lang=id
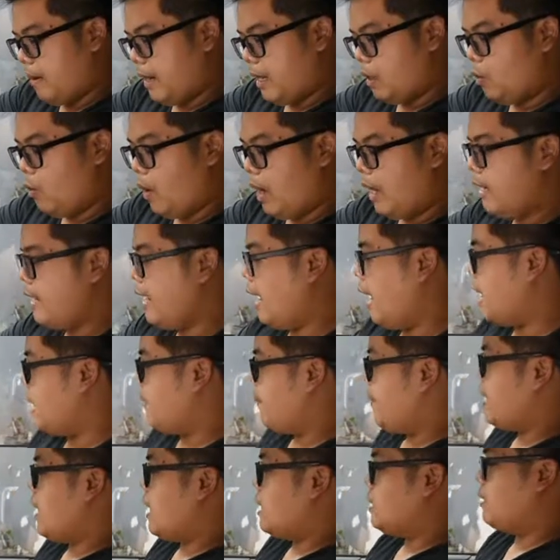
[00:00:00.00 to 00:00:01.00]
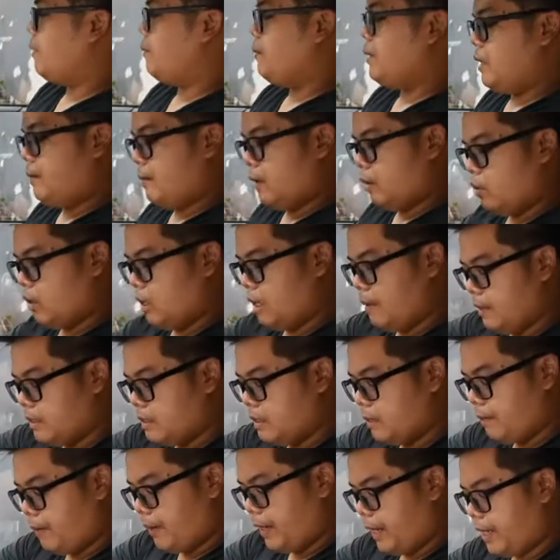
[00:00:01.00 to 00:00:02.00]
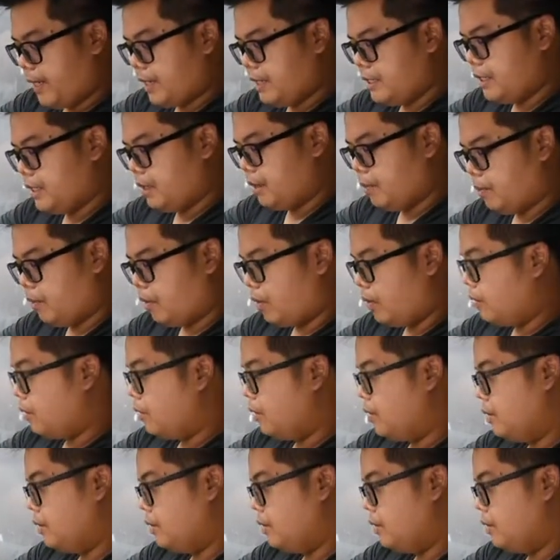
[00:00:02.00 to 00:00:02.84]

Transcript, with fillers: mau manual dia nggak ada pedal shift jadi manualnya masih pakai di sini bro